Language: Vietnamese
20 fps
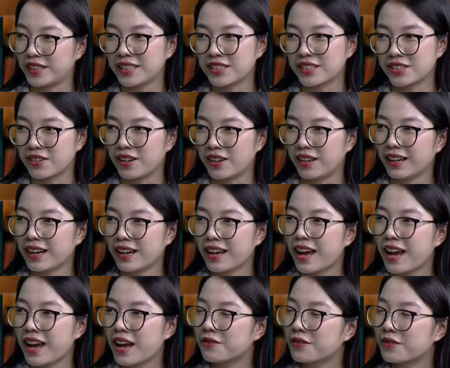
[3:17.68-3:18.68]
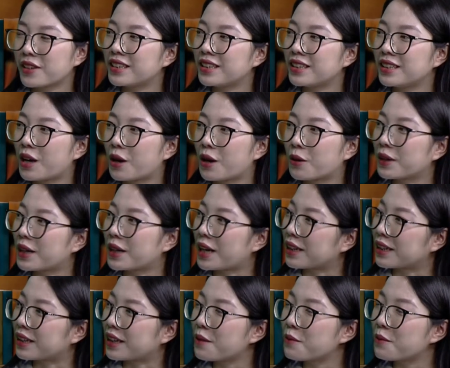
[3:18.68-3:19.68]
trường. Ừ. Vậy thì uh, Nguyễn
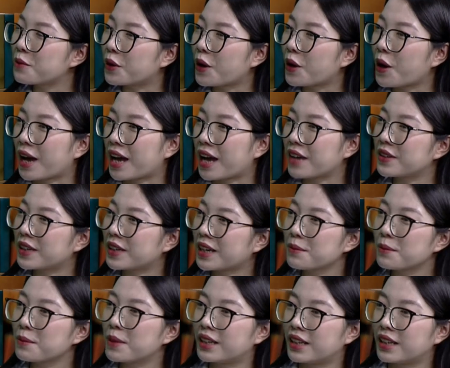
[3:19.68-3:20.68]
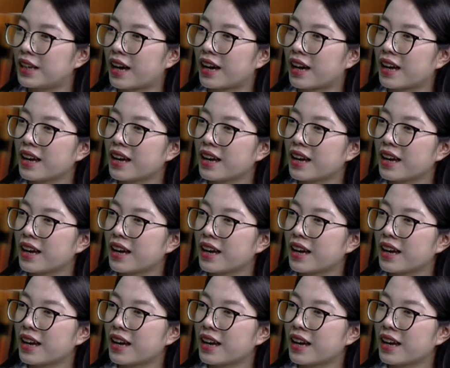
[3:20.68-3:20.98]
Ánh uh, muốn hỏi hai vị khách mời là